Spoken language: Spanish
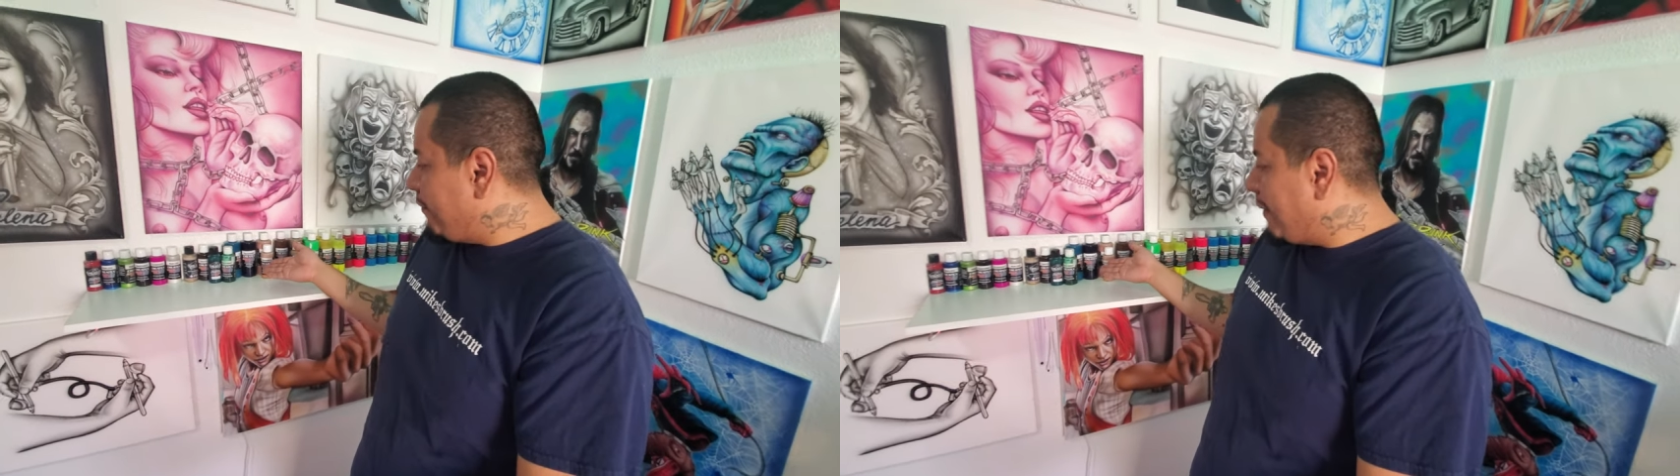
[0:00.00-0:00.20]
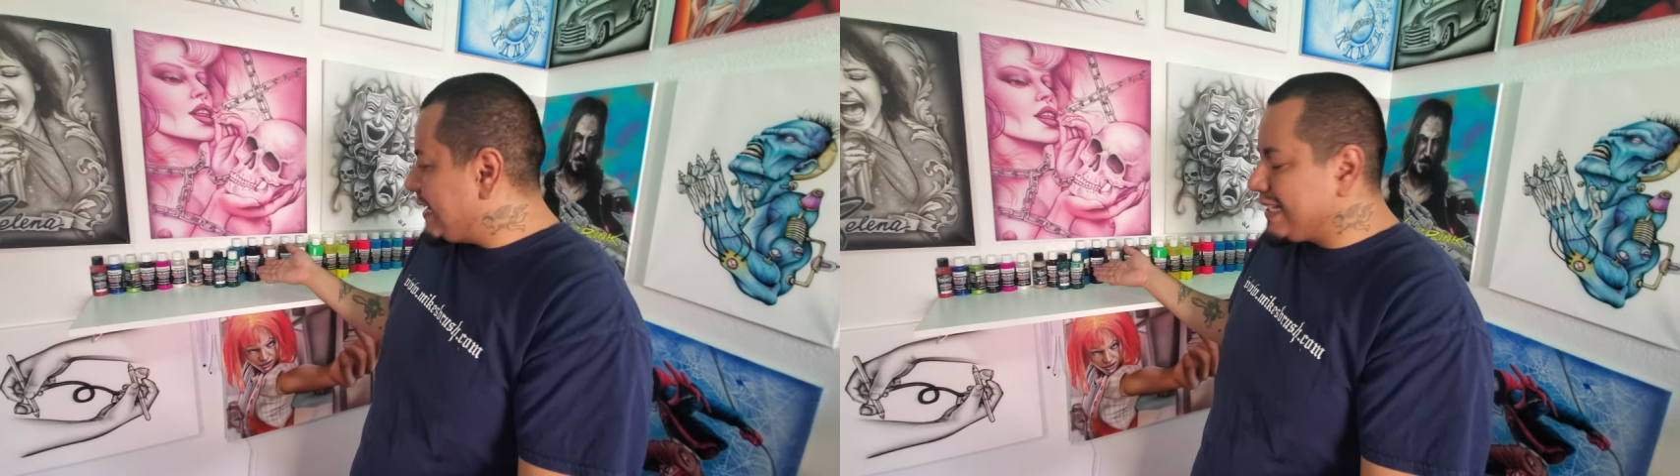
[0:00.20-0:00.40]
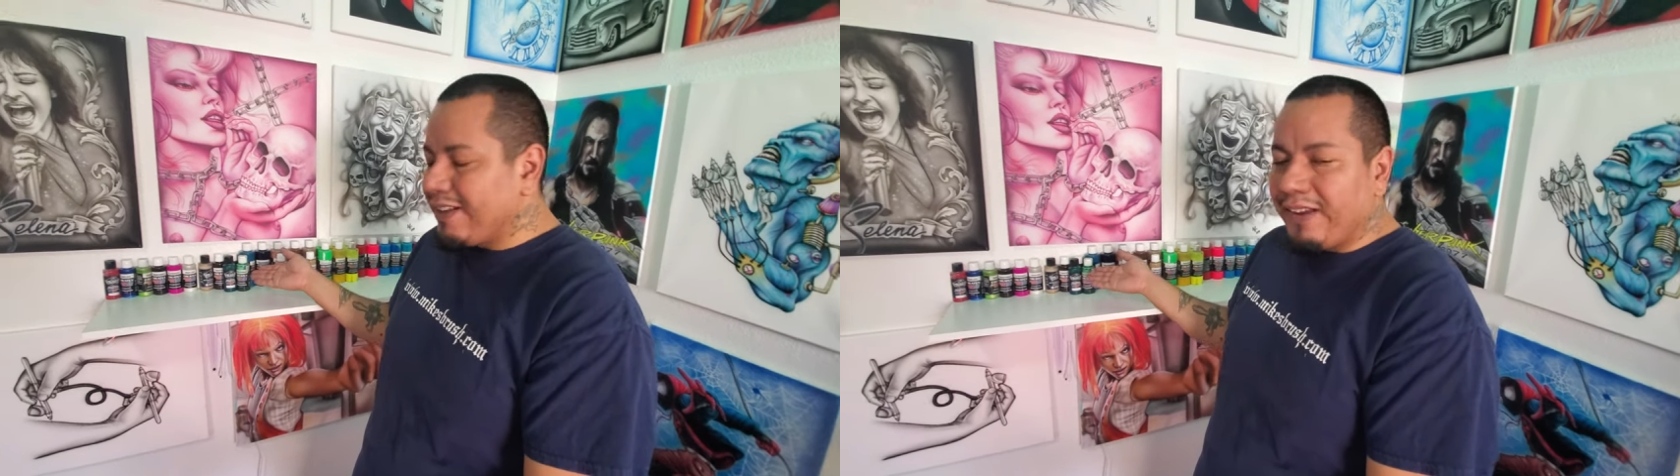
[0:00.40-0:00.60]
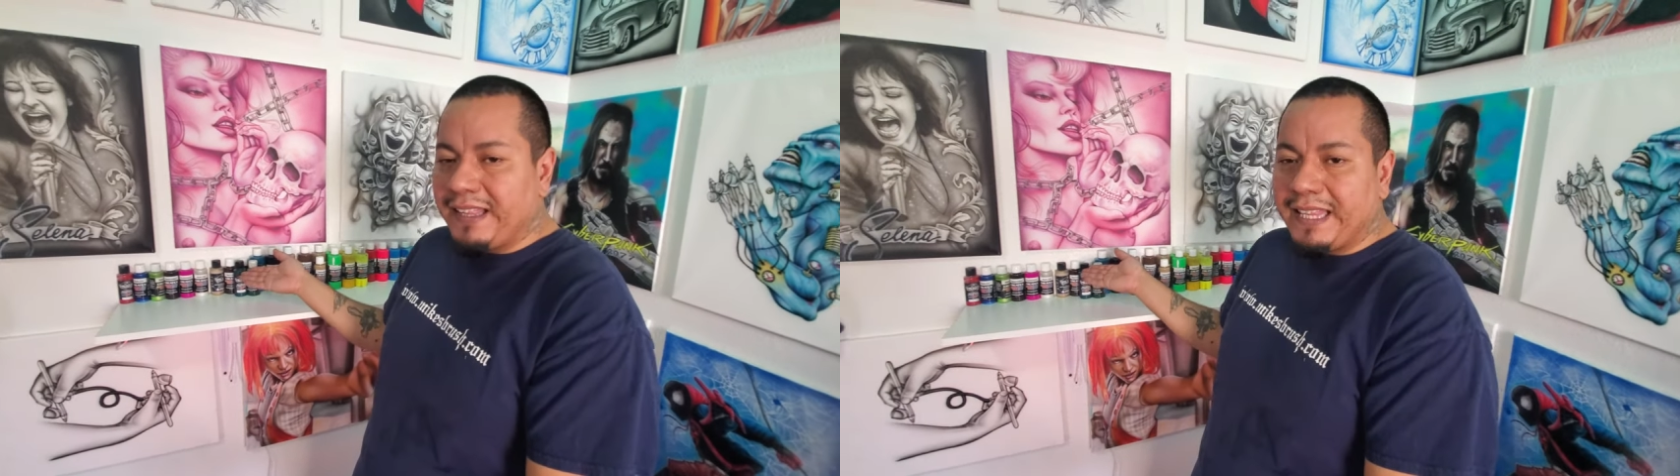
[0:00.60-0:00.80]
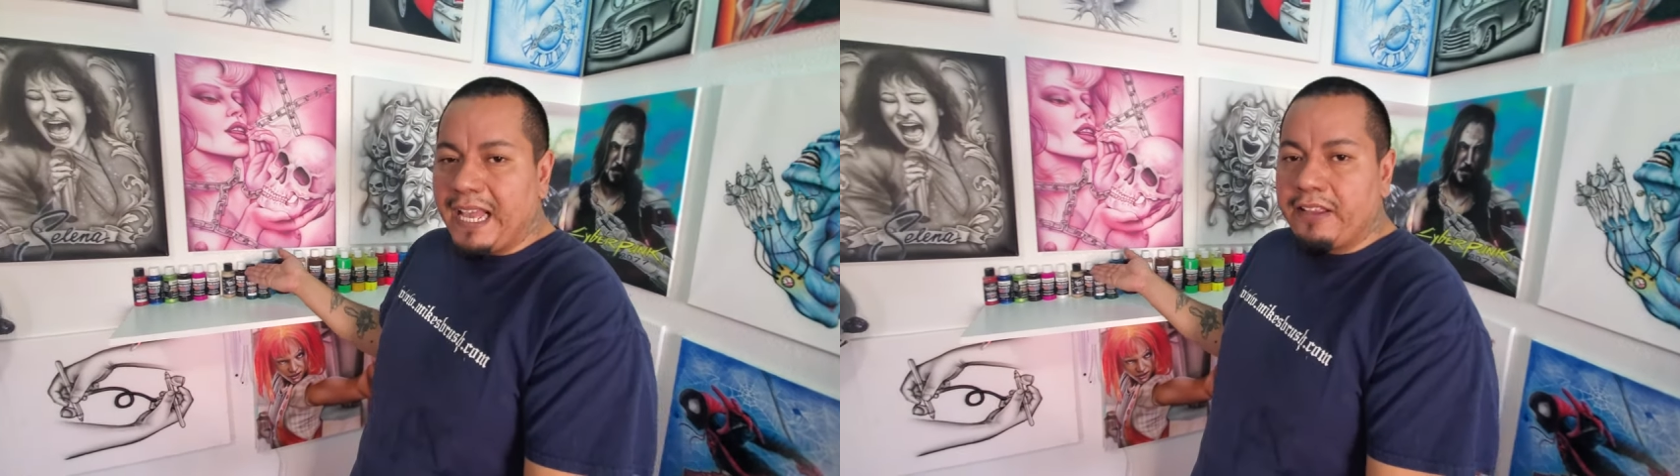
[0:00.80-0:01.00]
más de
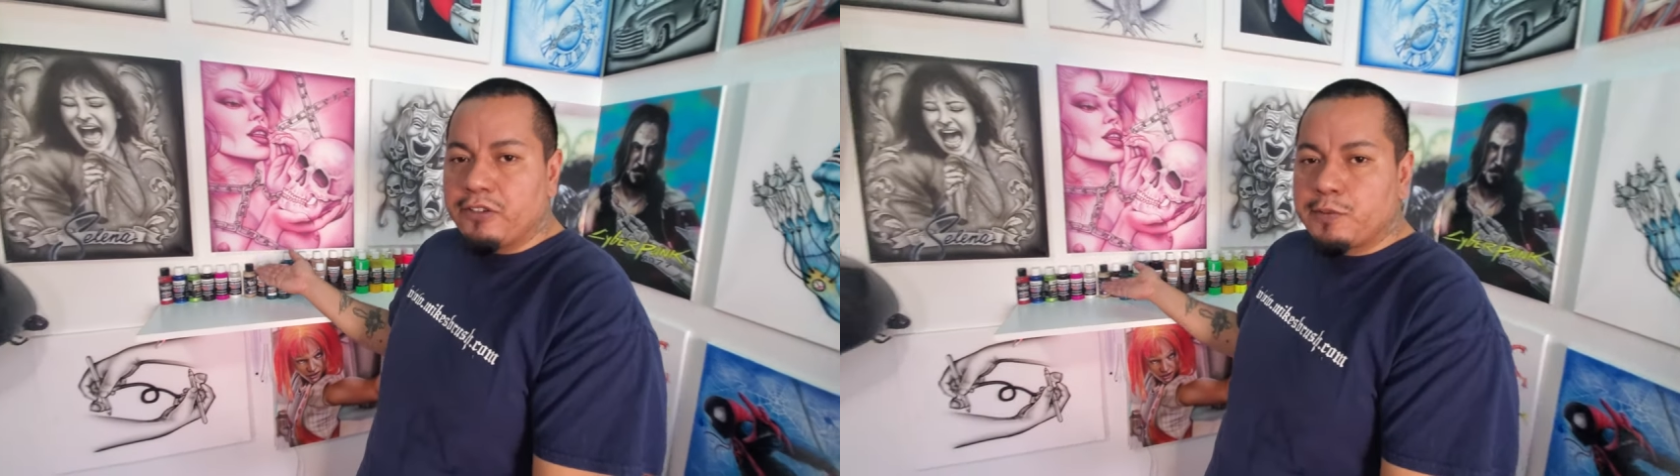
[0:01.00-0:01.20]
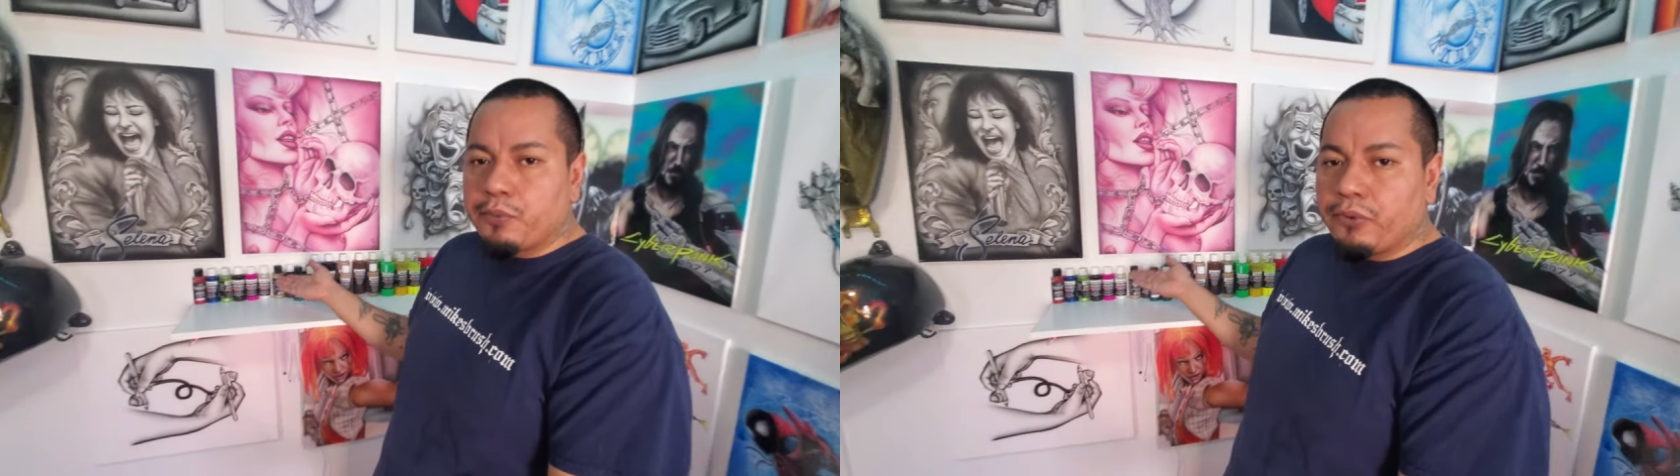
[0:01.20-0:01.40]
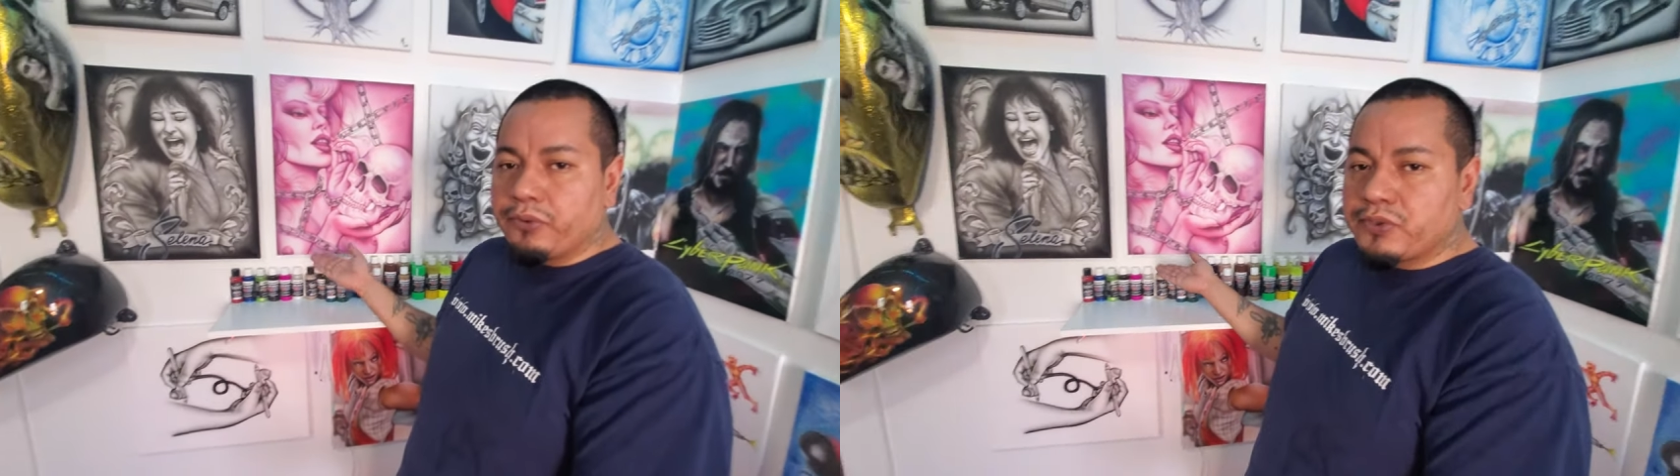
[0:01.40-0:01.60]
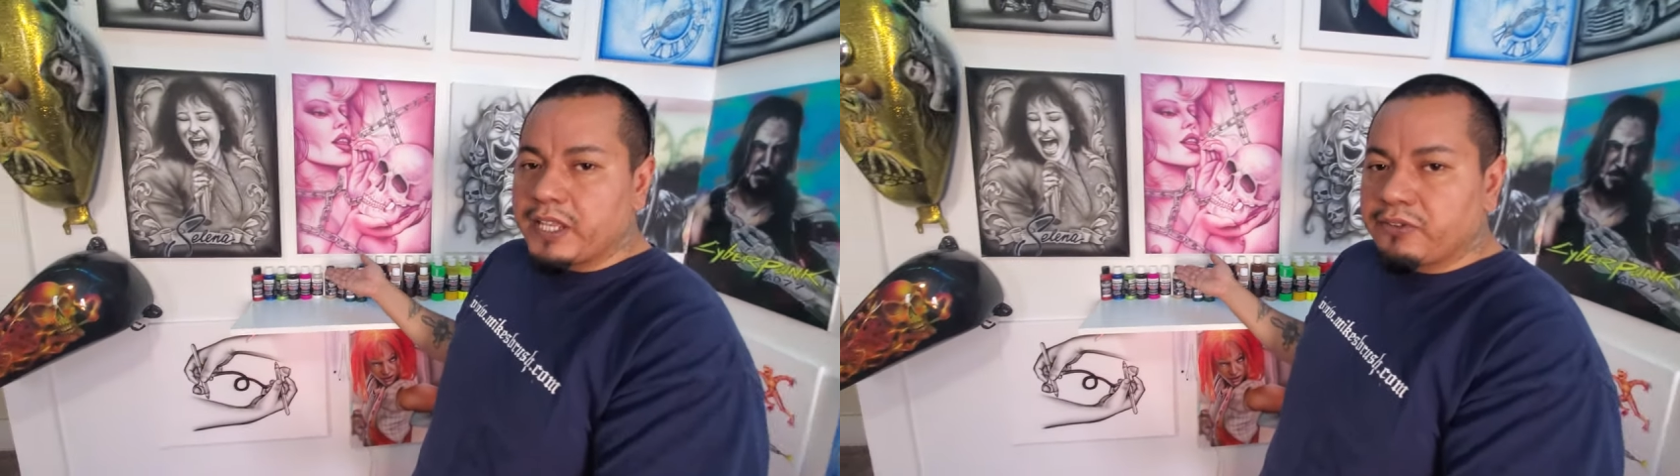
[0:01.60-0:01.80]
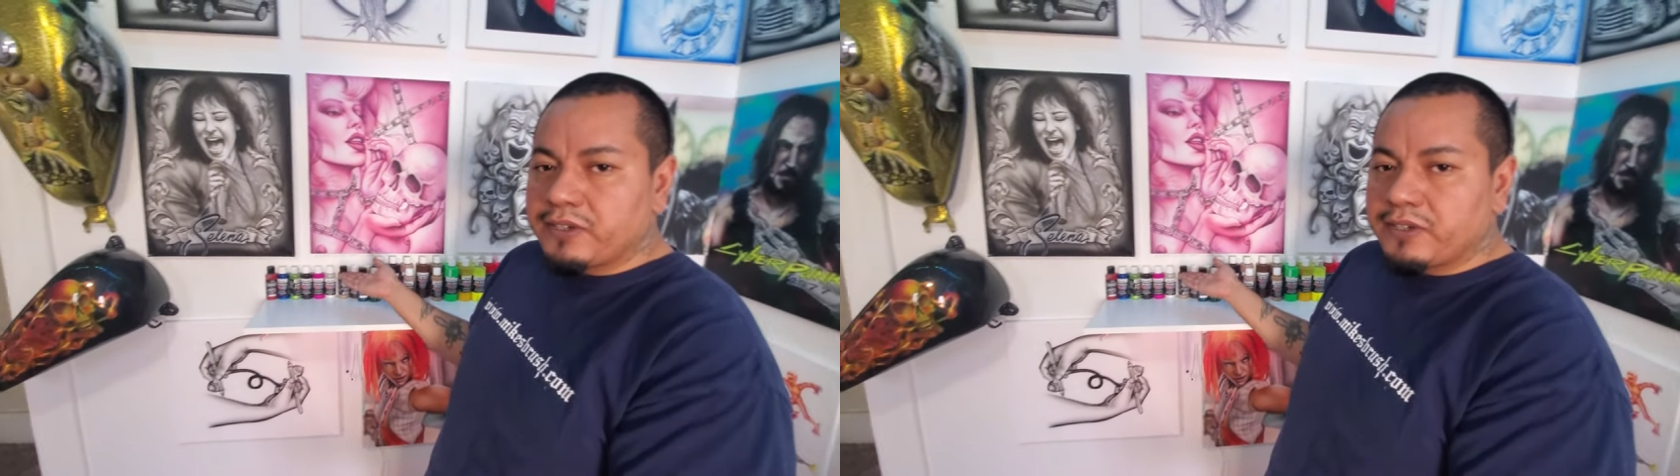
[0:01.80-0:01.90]
20 años produciendo